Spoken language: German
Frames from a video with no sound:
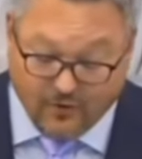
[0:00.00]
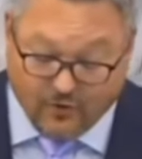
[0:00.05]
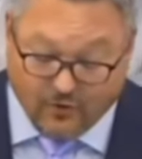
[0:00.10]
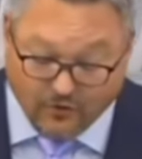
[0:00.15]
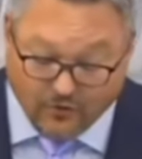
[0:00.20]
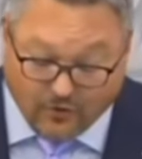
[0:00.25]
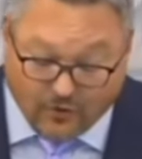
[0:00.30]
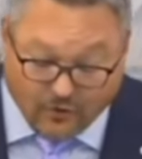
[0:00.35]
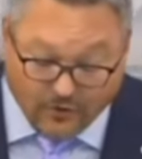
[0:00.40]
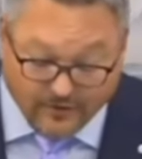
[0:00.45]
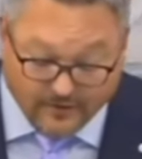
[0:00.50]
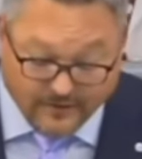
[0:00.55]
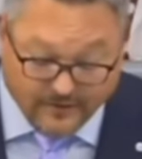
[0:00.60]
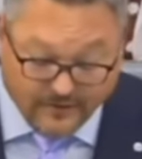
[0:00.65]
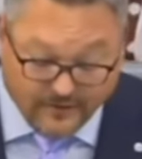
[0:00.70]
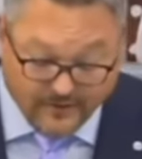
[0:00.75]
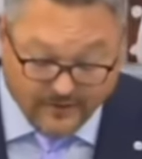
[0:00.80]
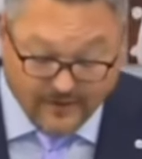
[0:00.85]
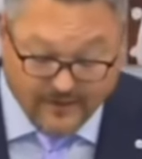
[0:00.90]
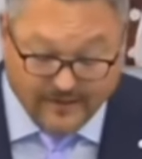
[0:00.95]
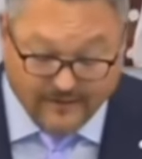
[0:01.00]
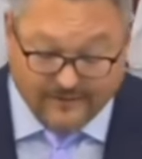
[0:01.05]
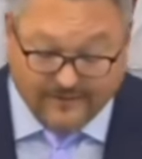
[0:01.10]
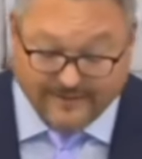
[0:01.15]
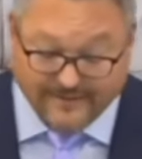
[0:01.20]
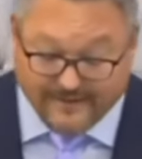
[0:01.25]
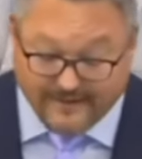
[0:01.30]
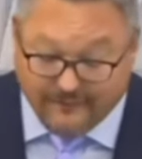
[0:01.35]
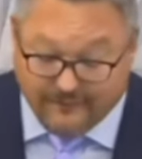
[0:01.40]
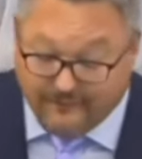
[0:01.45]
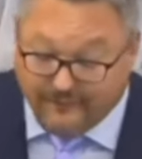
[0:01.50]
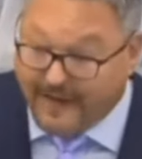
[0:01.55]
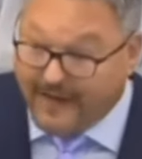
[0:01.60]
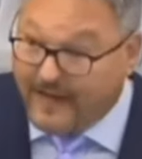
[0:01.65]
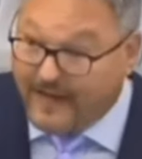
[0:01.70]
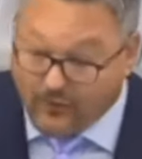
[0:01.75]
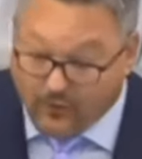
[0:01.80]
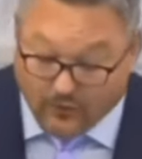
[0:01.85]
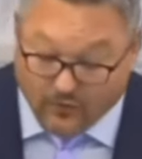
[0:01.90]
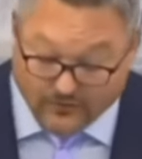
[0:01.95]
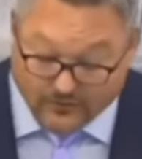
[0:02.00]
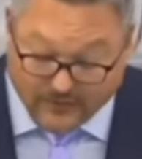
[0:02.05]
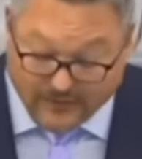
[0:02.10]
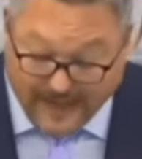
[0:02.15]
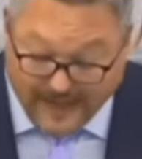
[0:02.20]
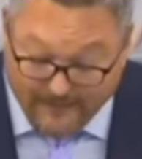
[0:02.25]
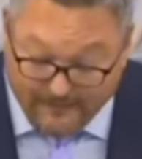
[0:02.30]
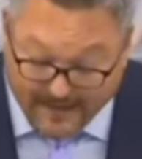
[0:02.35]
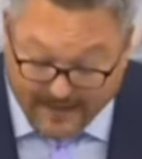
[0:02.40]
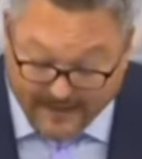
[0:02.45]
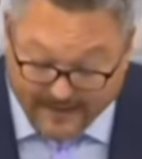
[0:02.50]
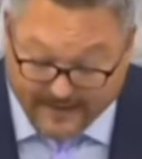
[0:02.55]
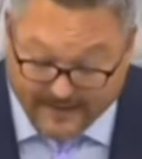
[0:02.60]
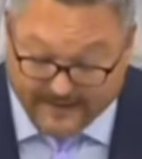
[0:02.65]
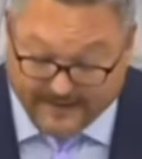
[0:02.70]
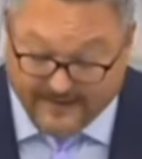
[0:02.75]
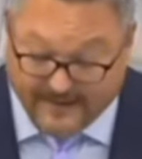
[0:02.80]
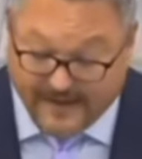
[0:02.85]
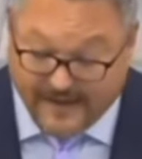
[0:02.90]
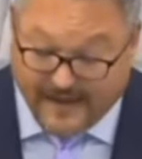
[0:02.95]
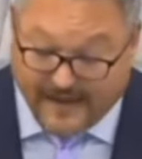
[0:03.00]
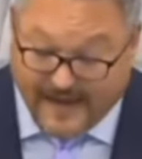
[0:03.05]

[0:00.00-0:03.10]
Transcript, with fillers: Und heute, wir sind wehrlos und abhängig.